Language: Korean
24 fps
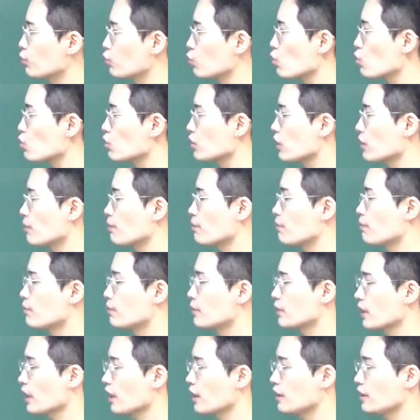
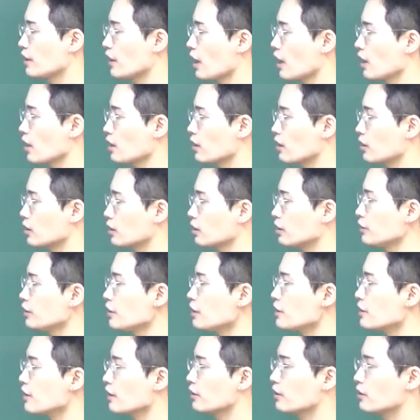프로그램 사이에
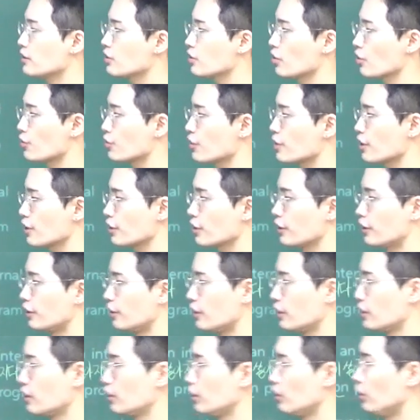끊이지 않는 전쟁은
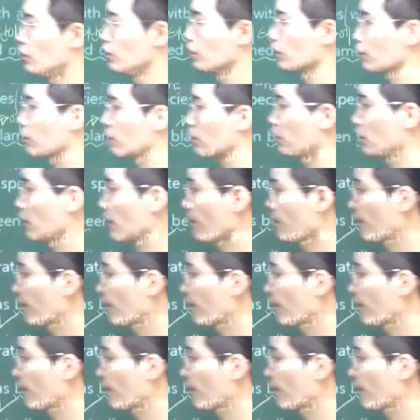look